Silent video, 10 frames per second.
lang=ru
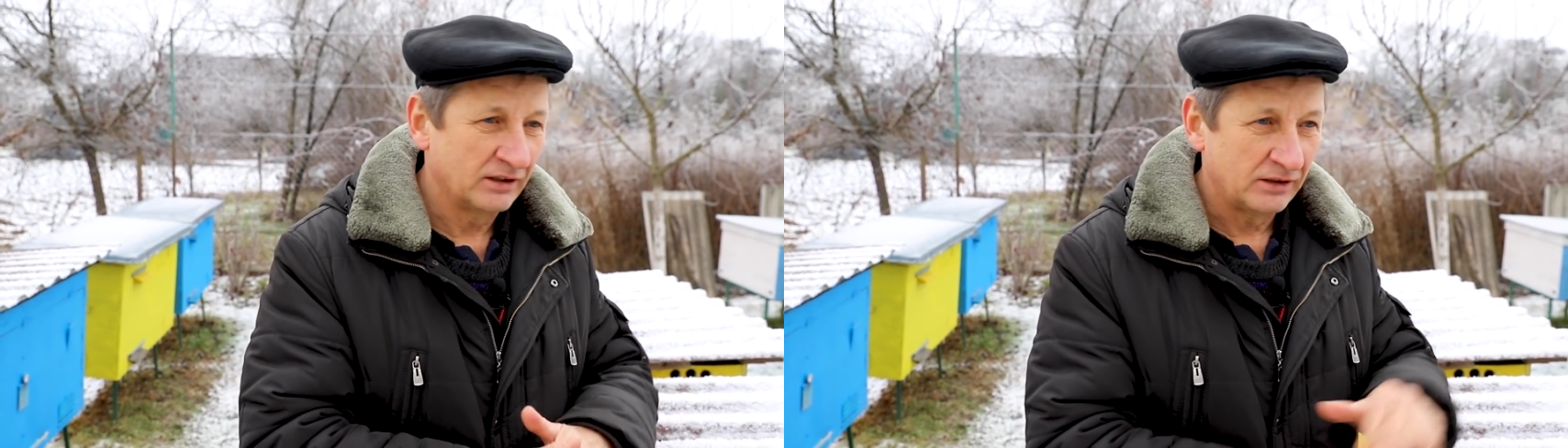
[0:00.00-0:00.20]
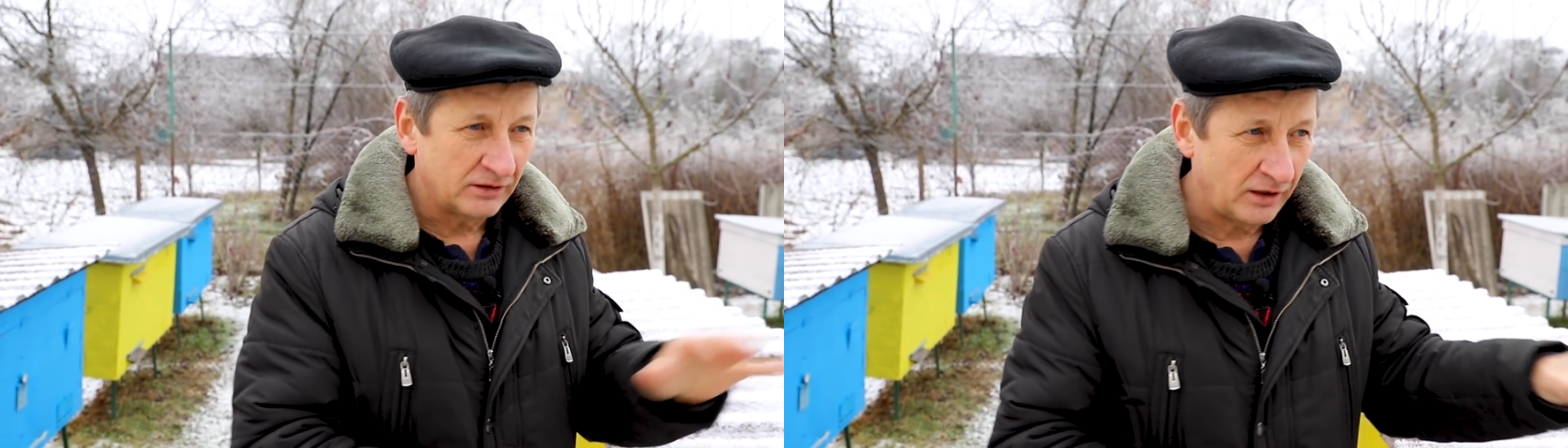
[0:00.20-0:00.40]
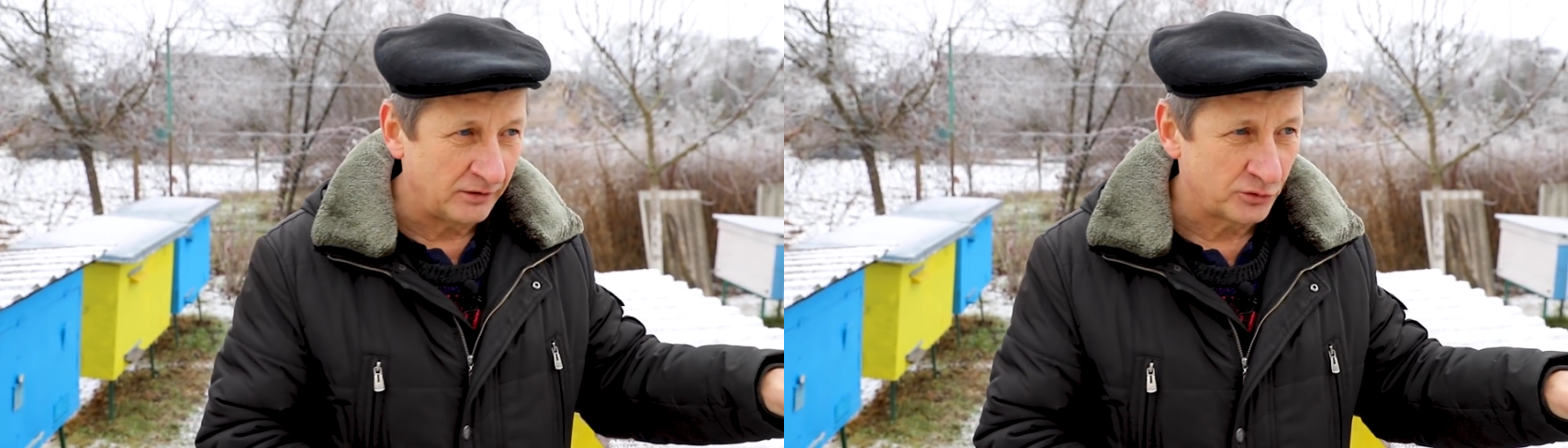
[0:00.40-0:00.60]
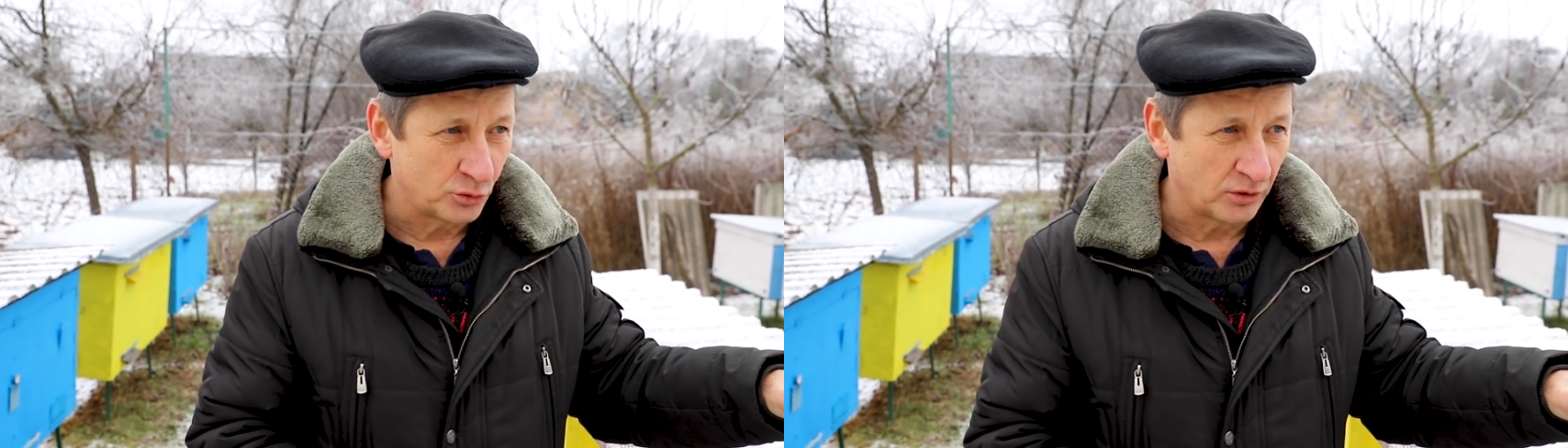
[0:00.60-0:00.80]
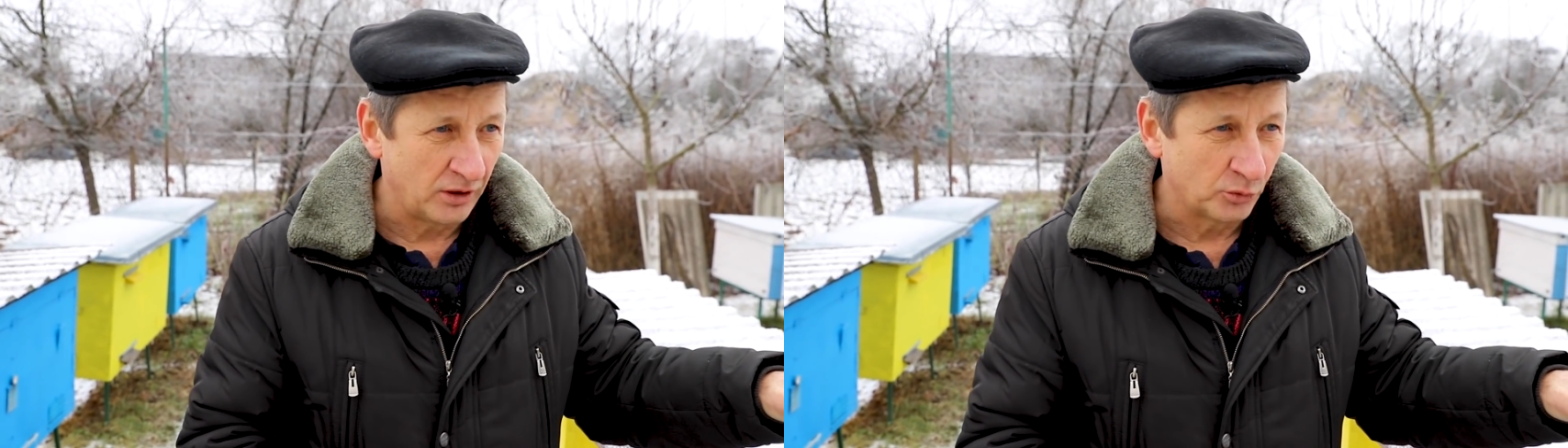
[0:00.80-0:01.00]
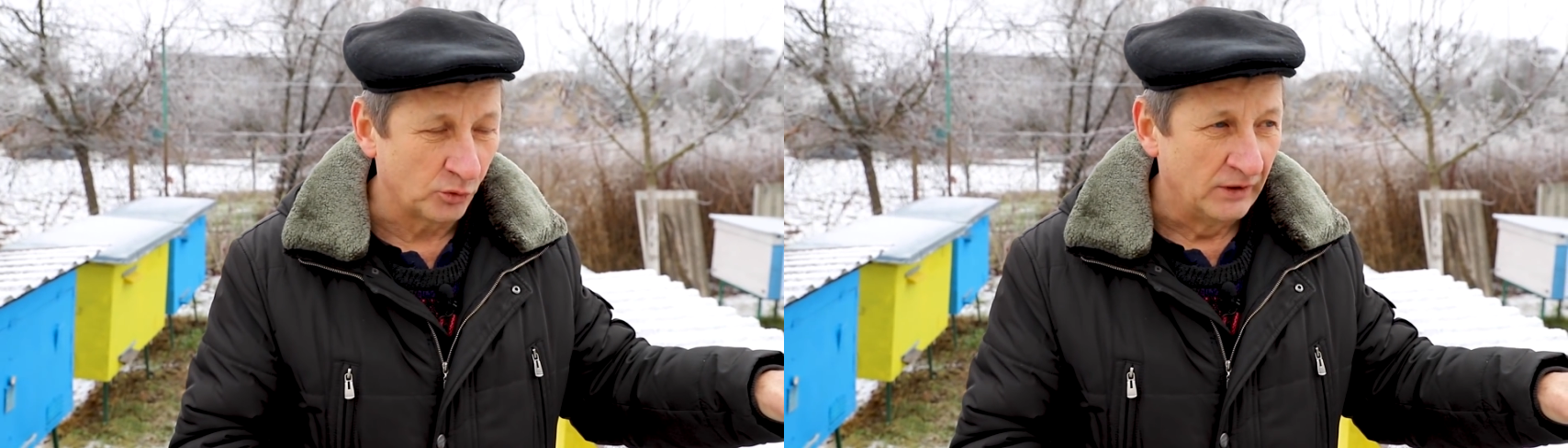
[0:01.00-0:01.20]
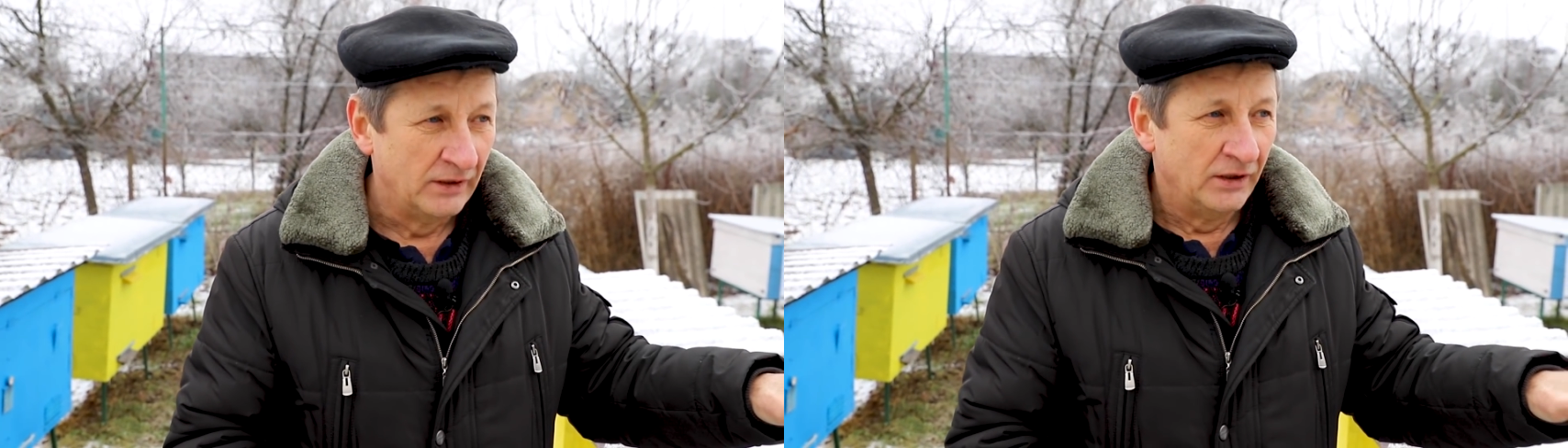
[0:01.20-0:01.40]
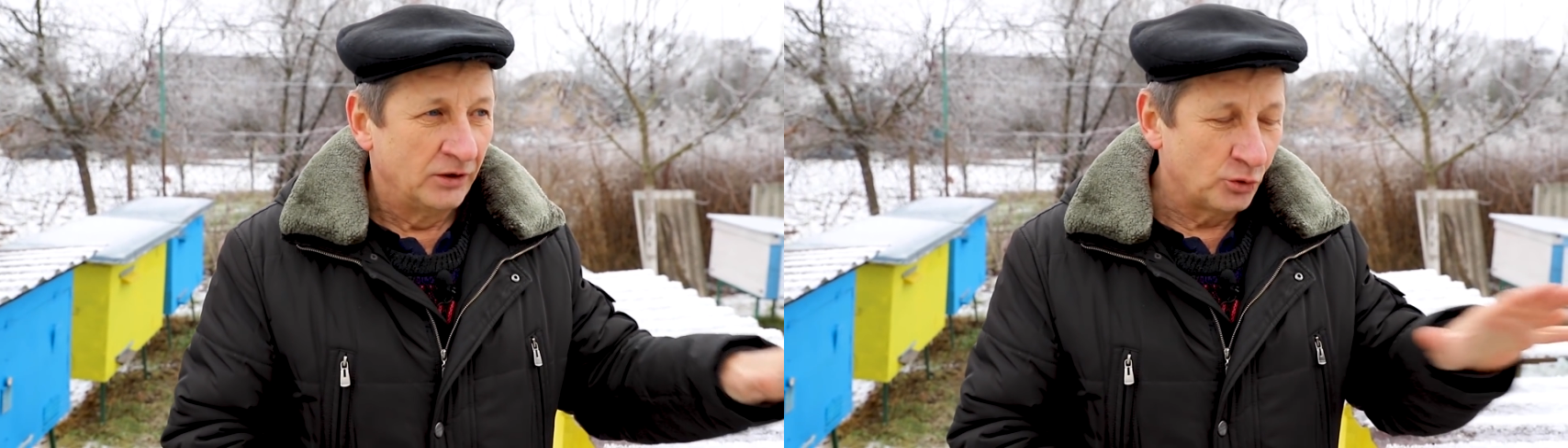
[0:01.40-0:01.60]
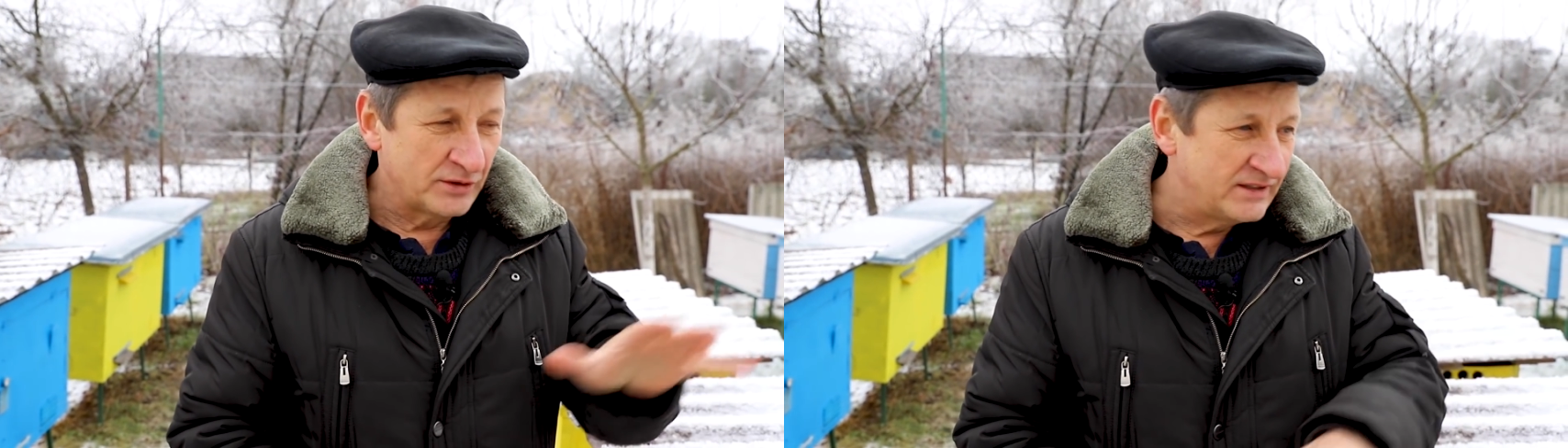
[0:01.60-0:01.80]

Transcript: на додановскую рамку, то